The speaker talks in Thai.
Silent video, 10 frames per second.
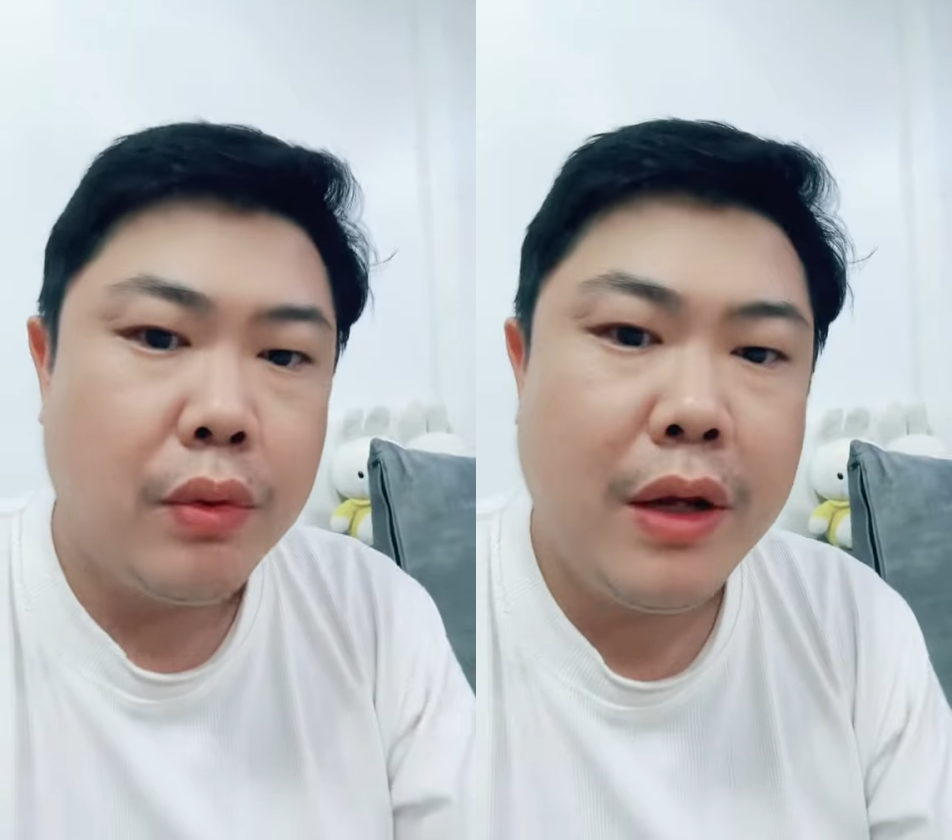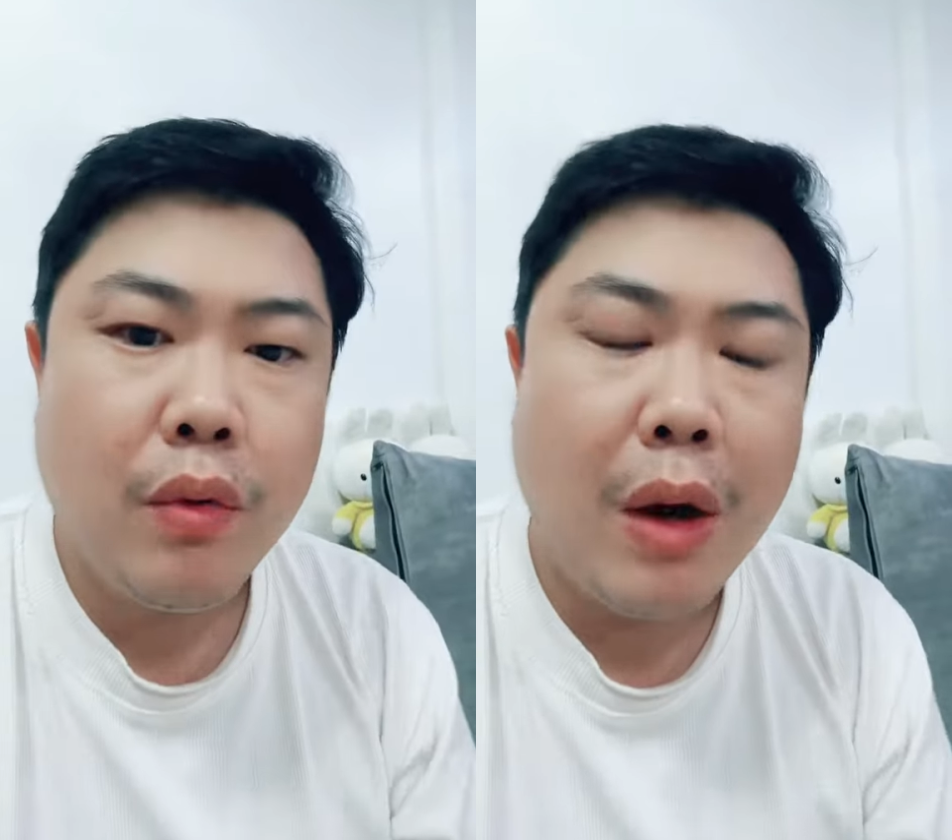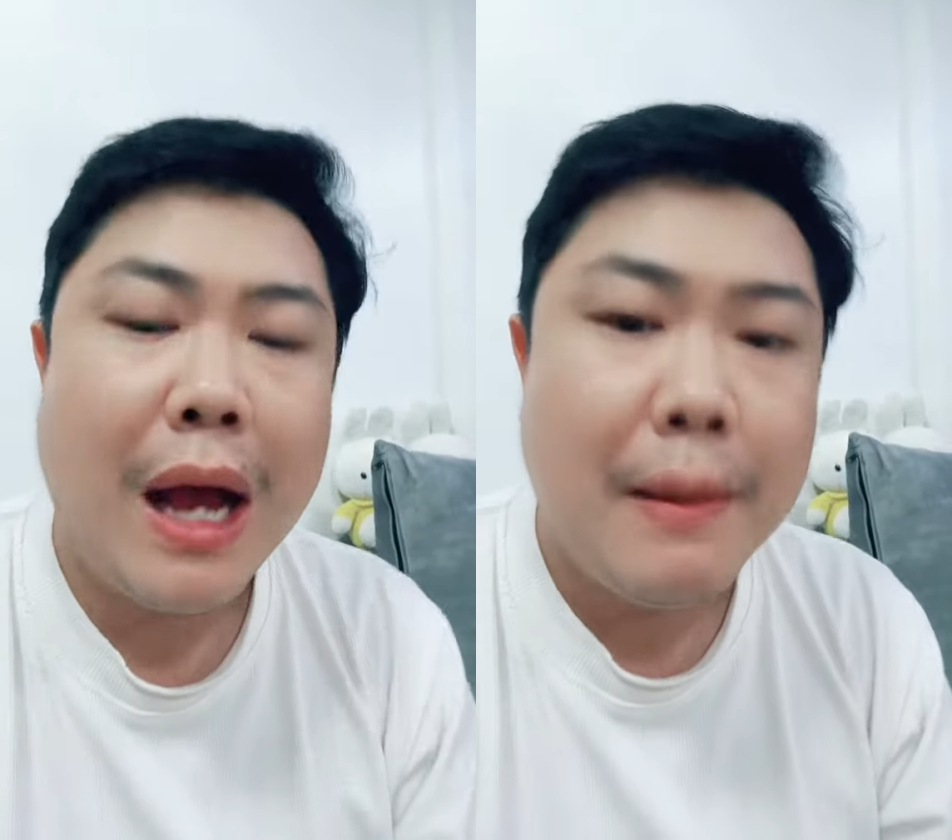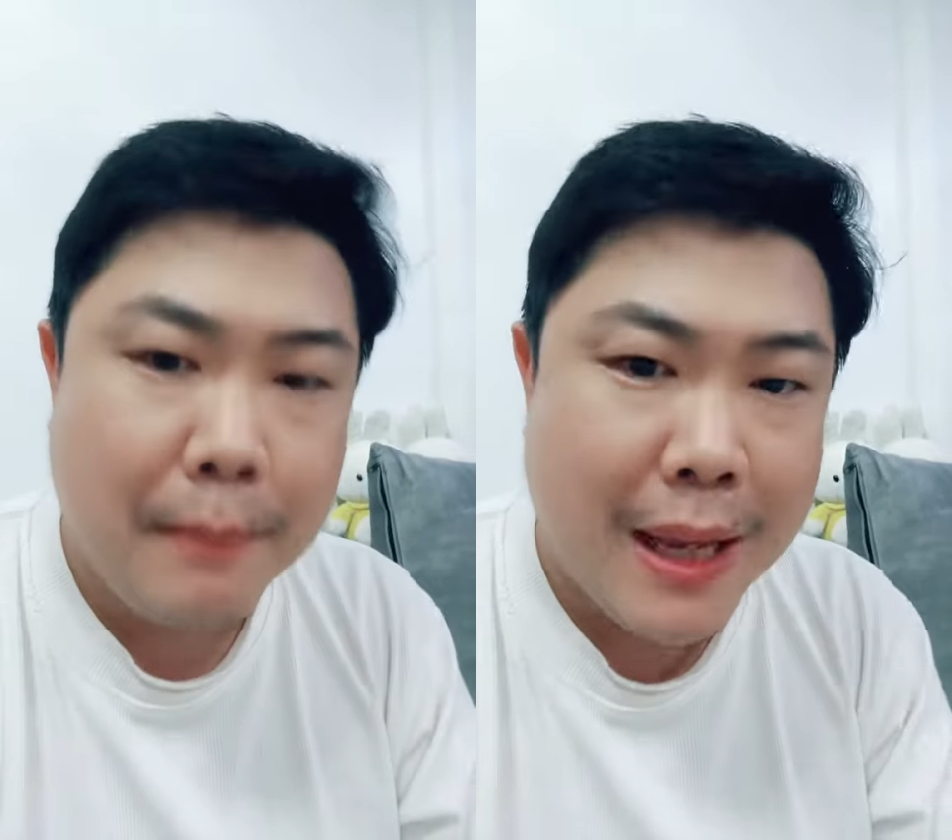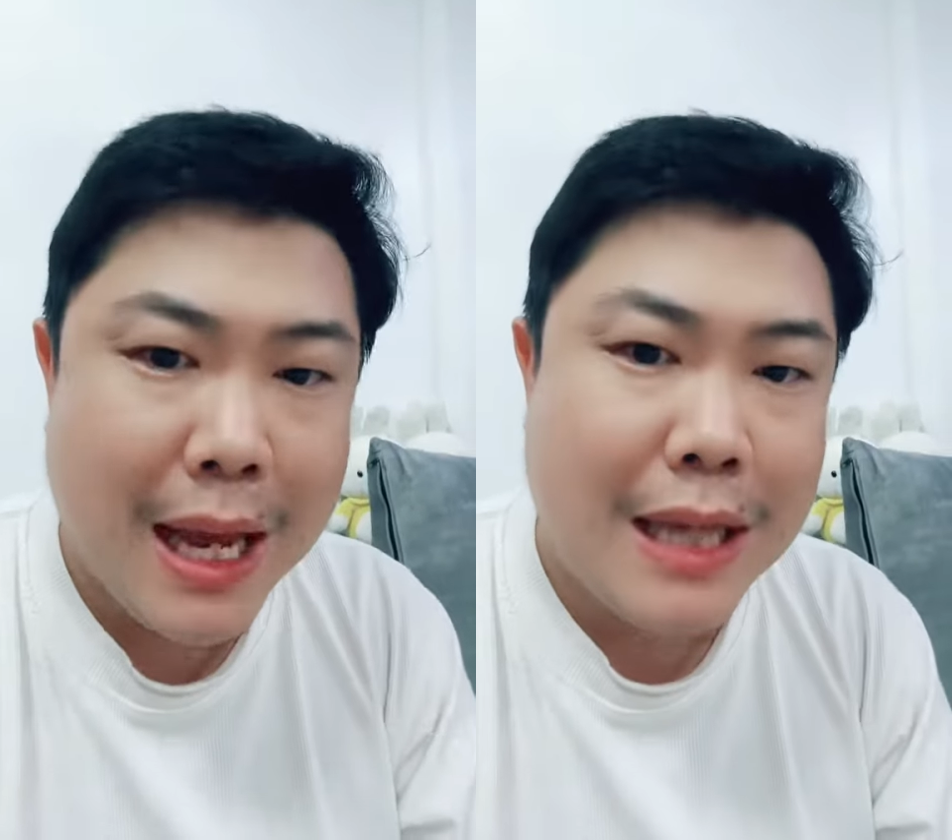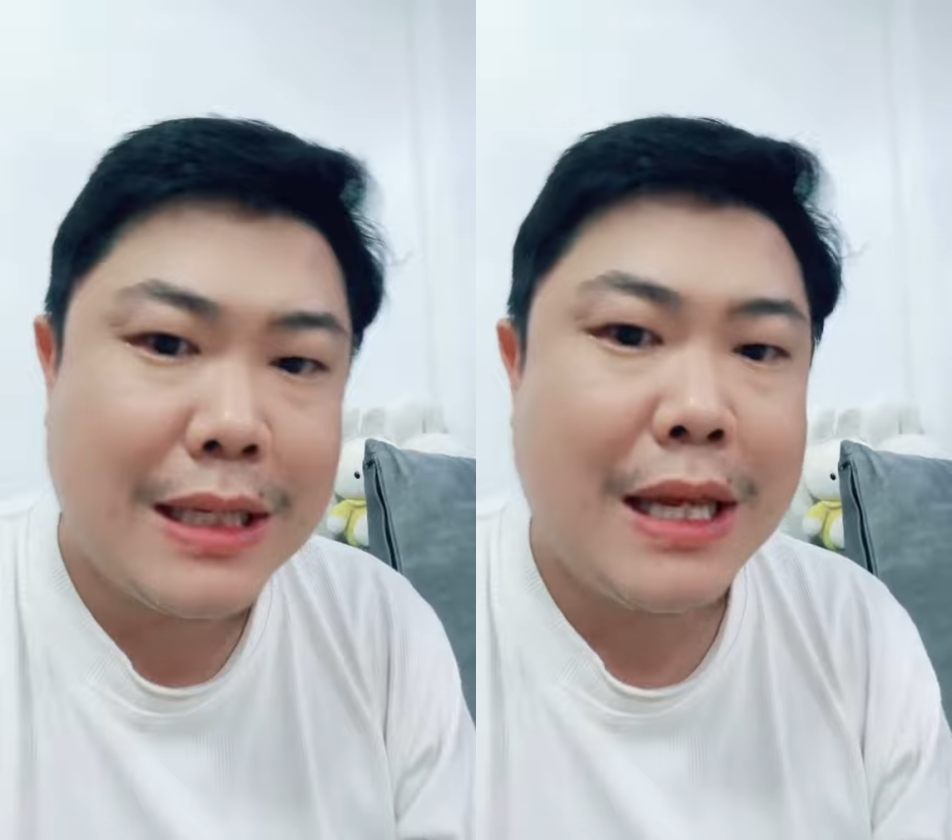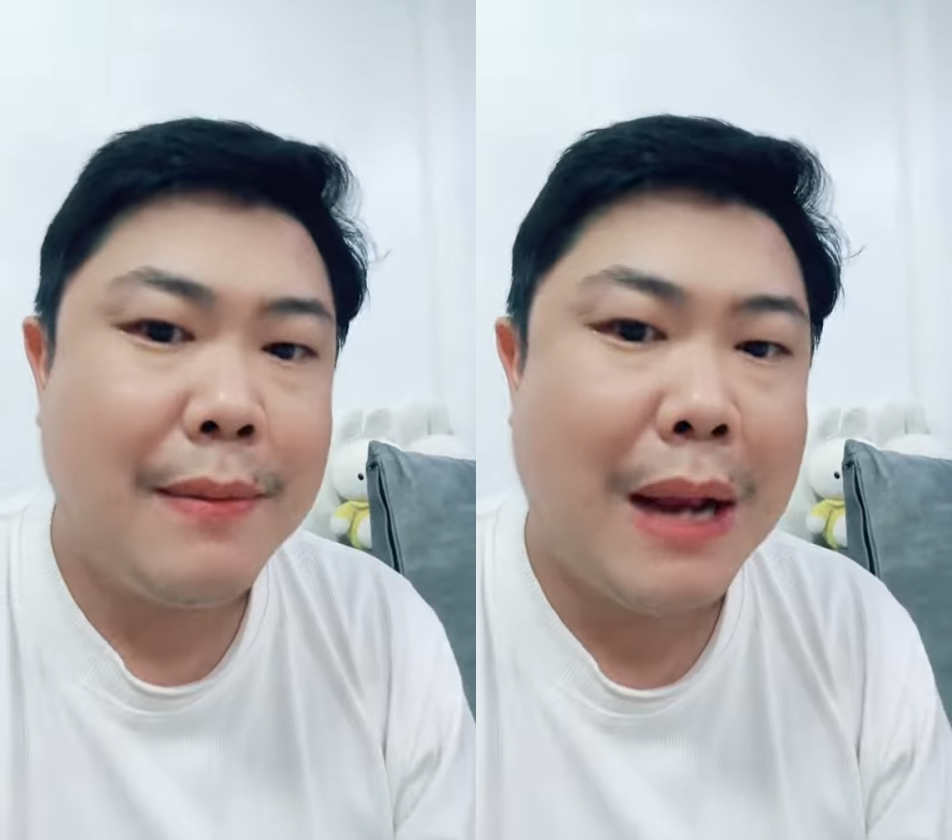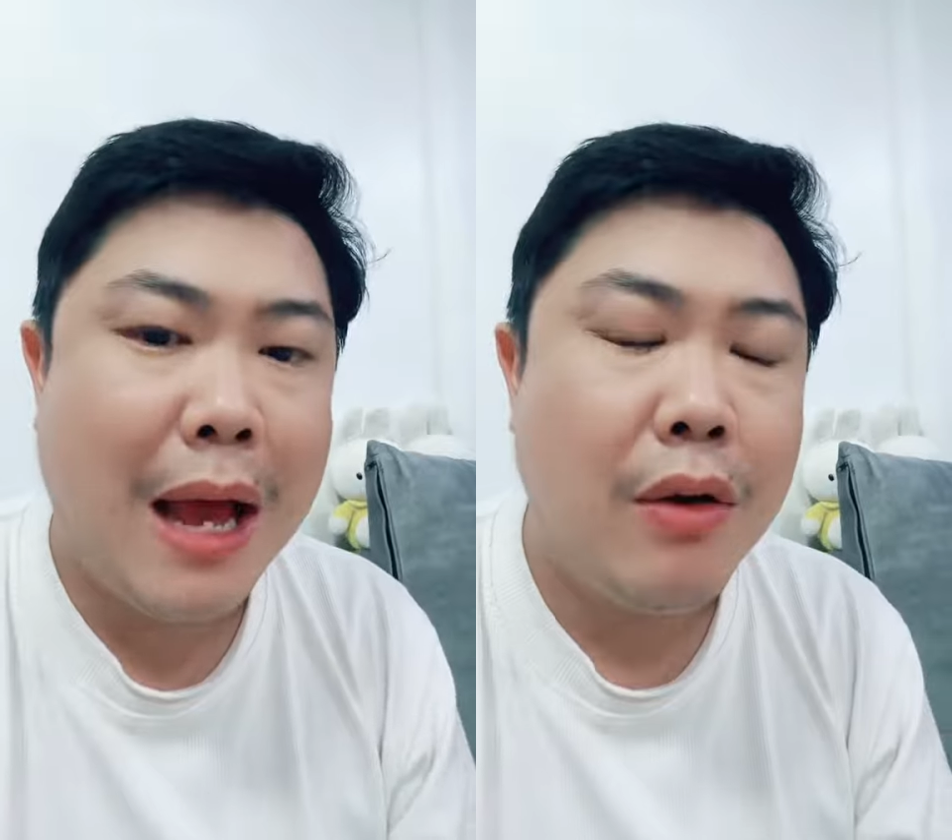ยิ่งกว่าปี 54
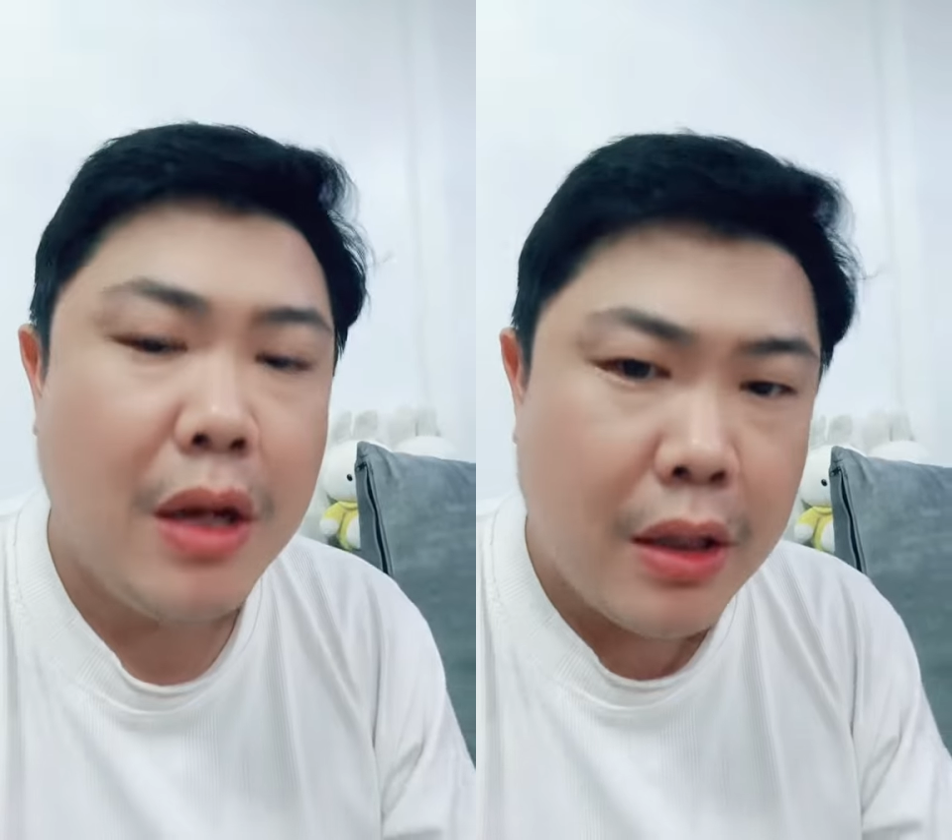ไปแล้ว